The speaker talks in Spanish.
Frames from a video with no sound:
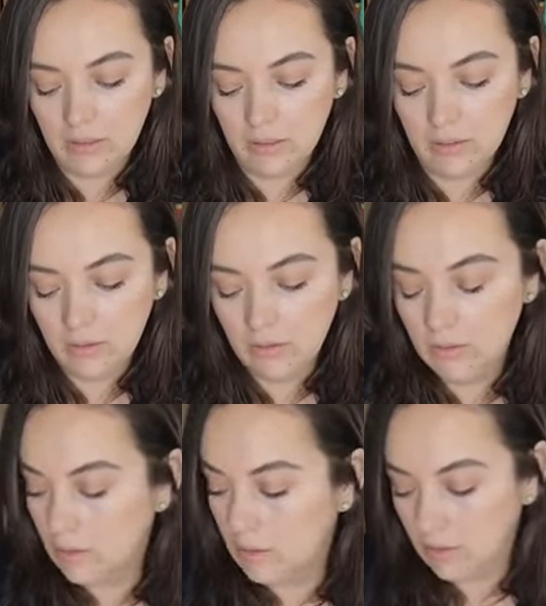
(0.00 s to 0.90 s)
entonces el
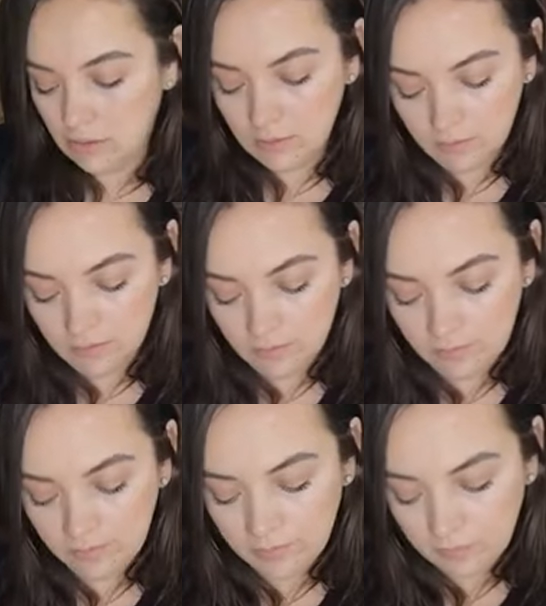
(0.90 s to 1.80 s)
palito
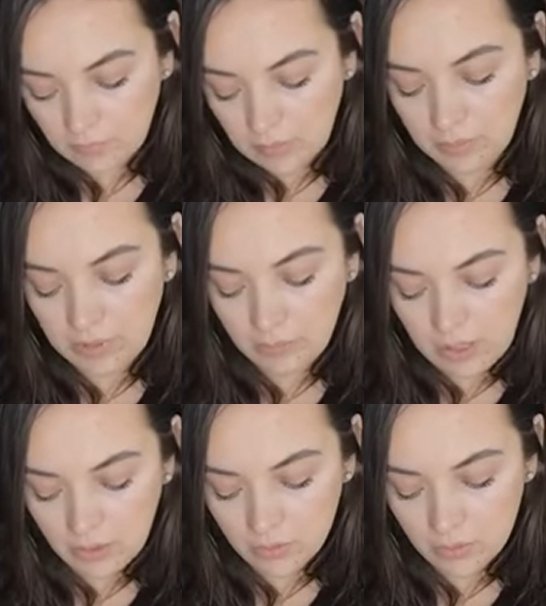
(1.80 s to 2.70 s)
va antes de
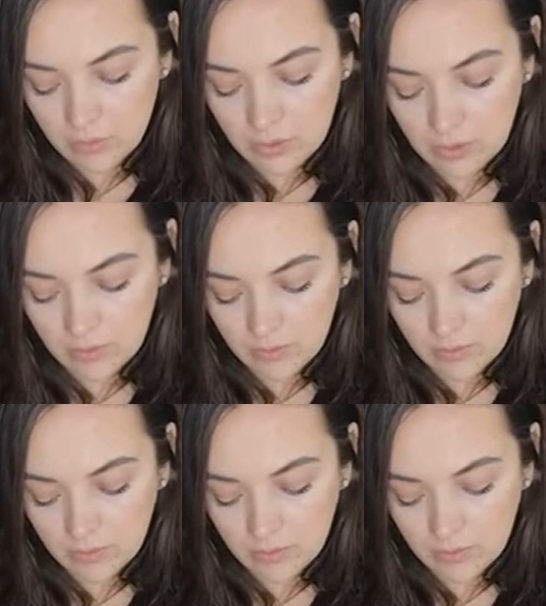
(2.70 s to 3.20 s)
primero sí